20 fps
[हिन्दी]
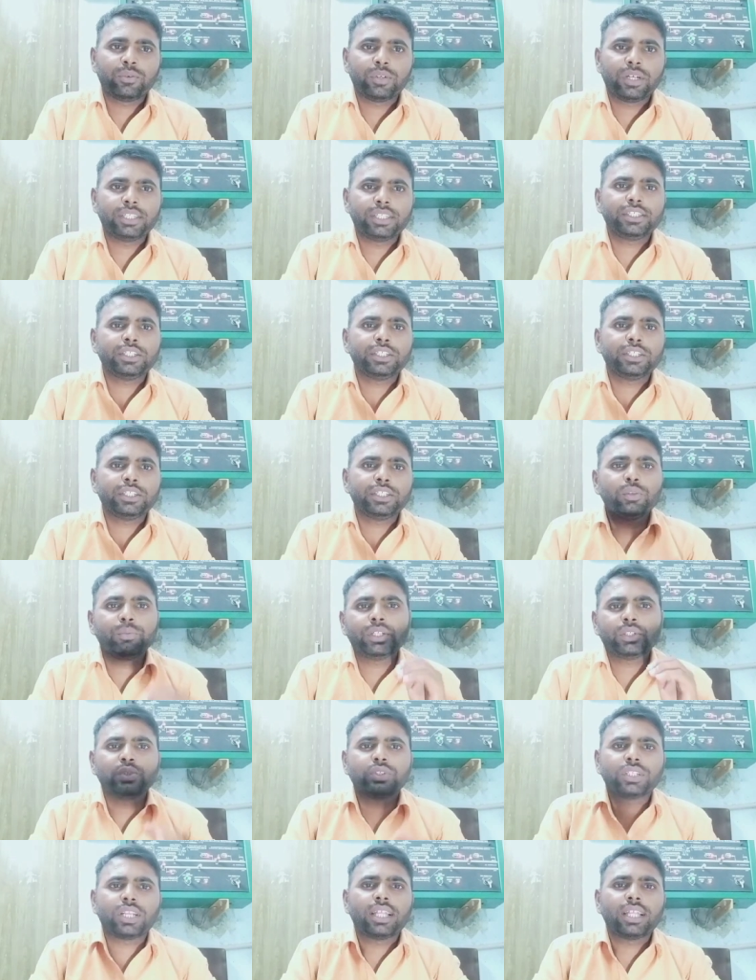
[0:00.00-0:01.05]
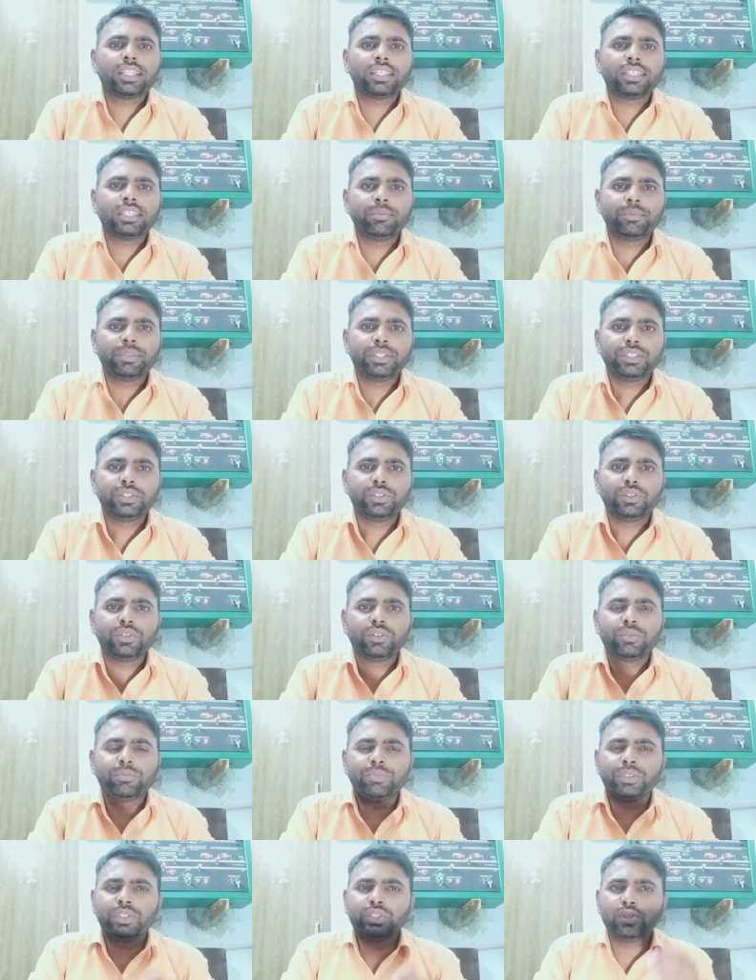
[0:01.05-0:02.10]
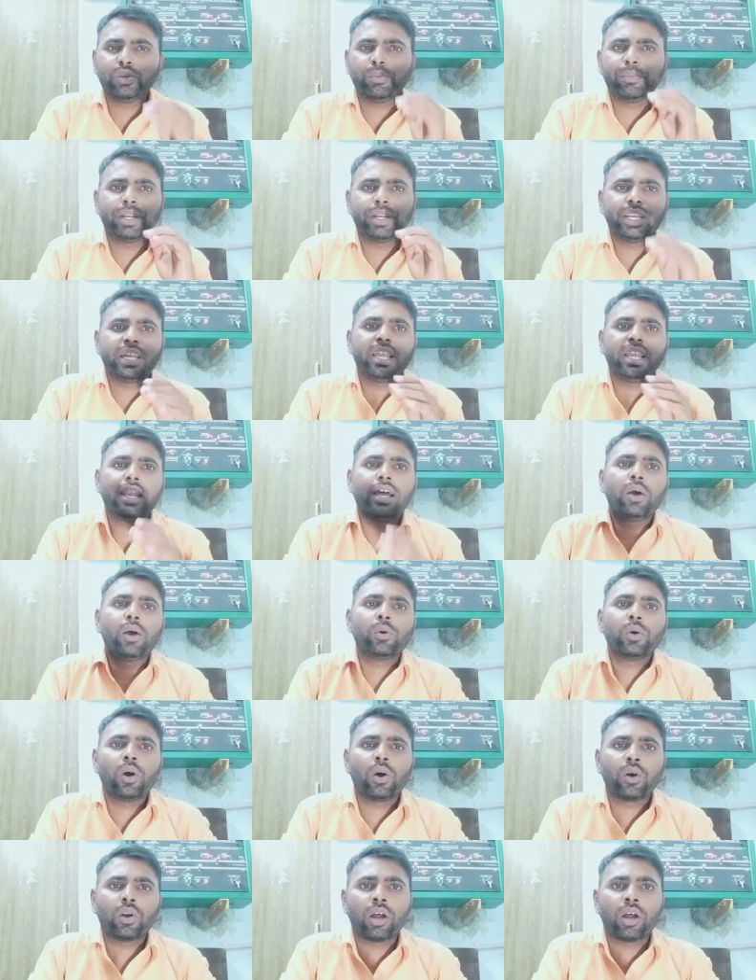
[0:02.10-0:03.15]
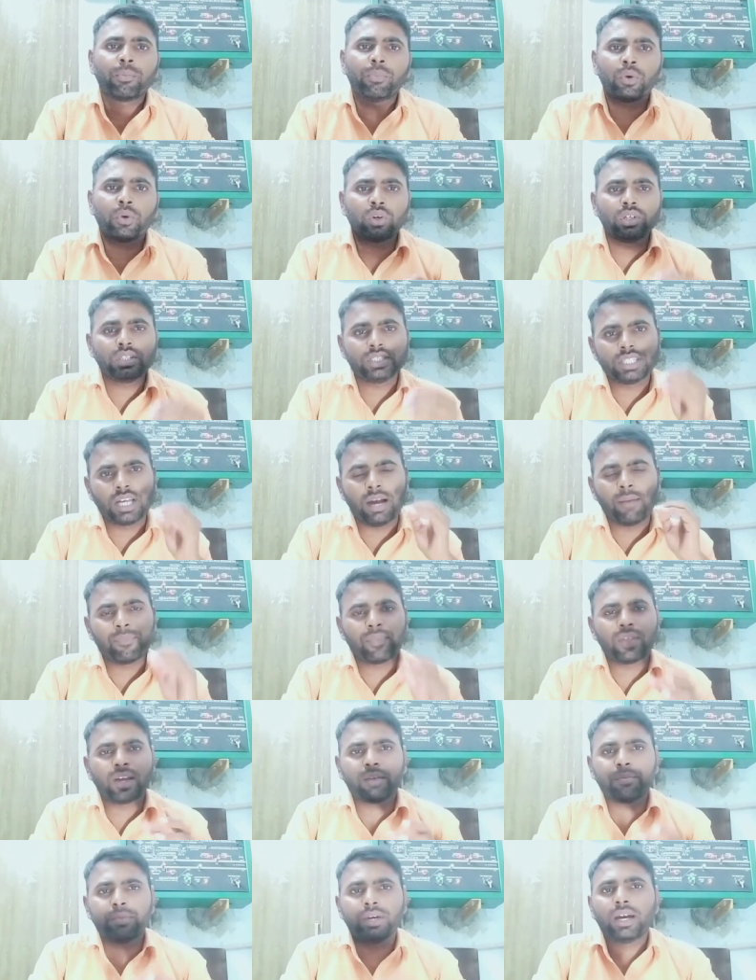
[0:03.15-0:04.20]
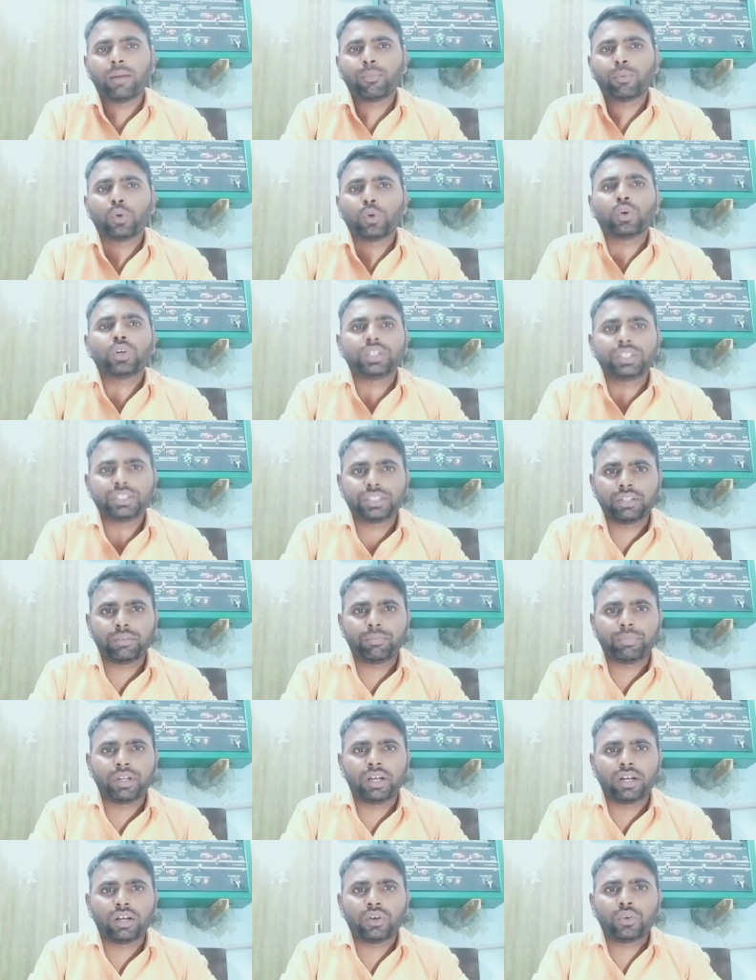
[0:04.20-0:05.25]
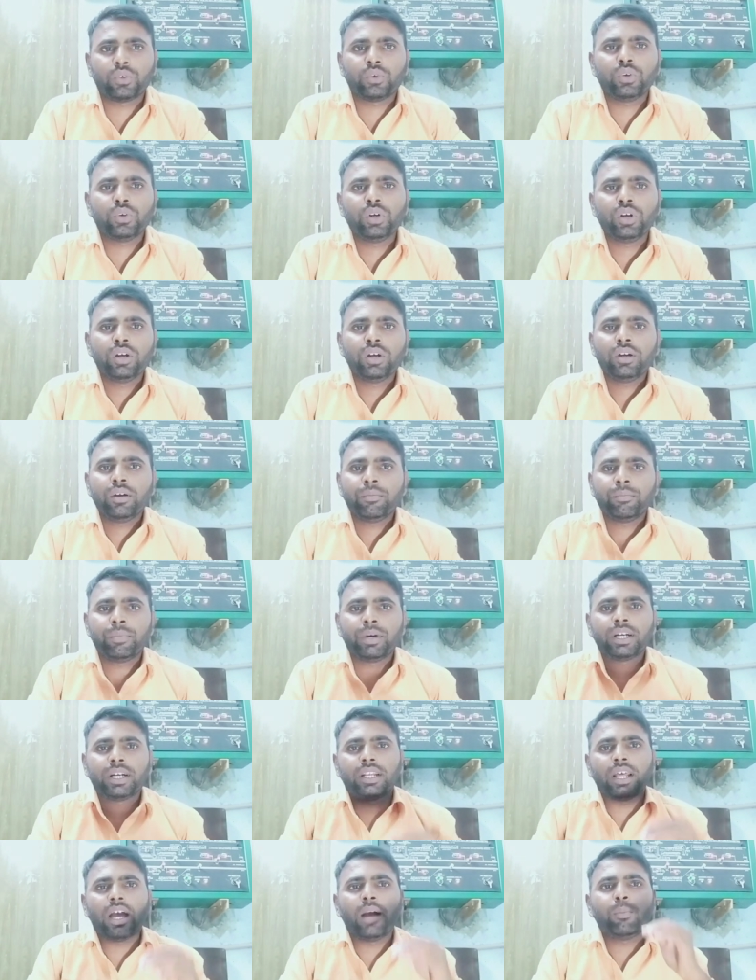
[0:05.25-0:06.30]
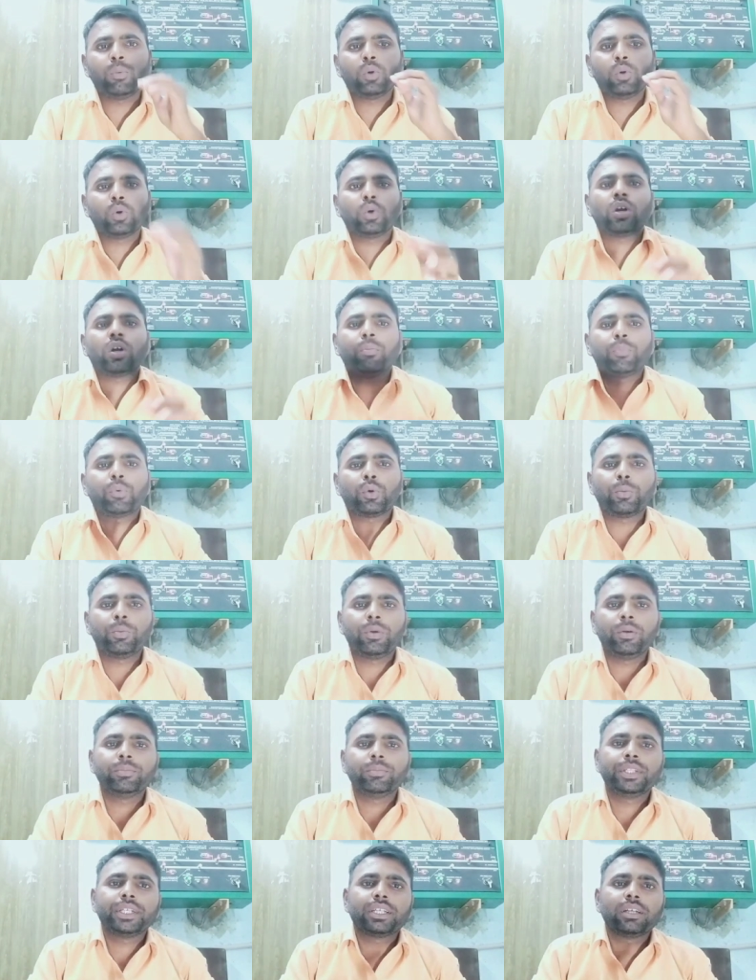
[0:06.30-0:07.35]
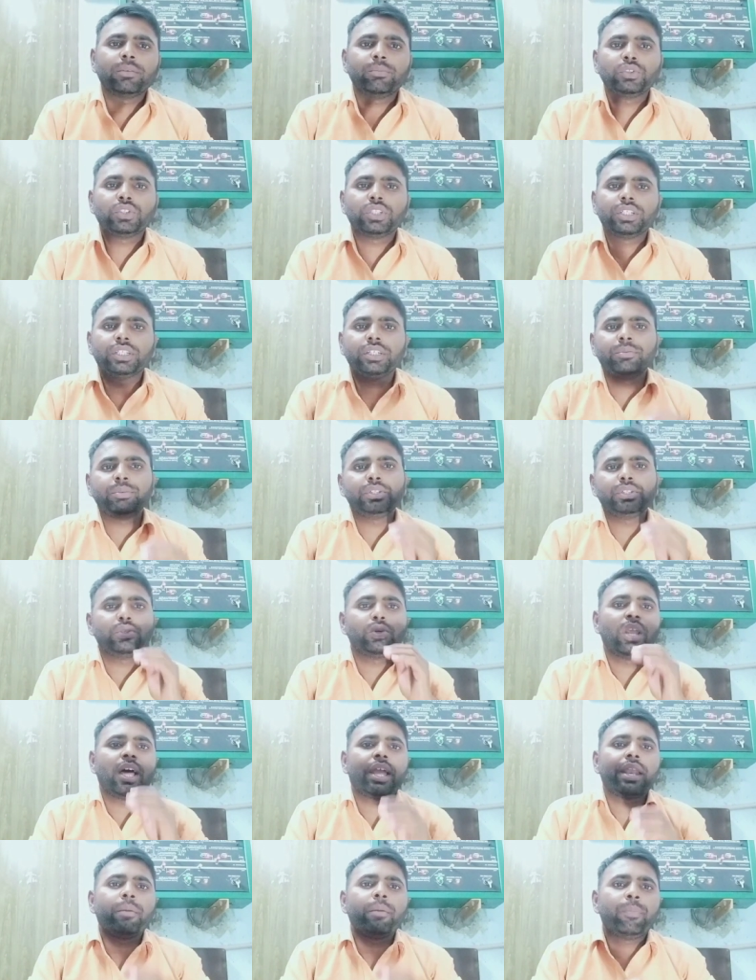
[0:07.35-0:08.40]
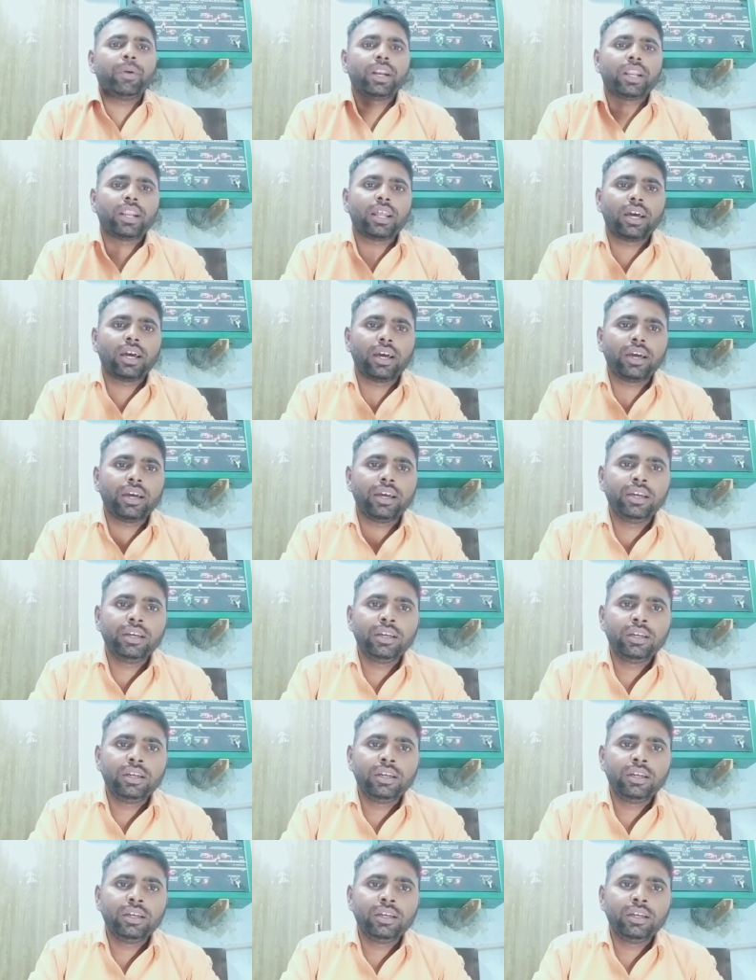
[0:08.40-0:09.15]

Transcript: ऐसे तो मैं सोच रहा था ये वीडियो वीडियो मैं ना लाऊं और आप लोग एग्ज़ाम तक मैं आप लोगों को डिस्टर्ब ना करूं बट आप लोगों का प्रॉब्लम देख के मुझे ये वीडियो लाना पड़ रहा है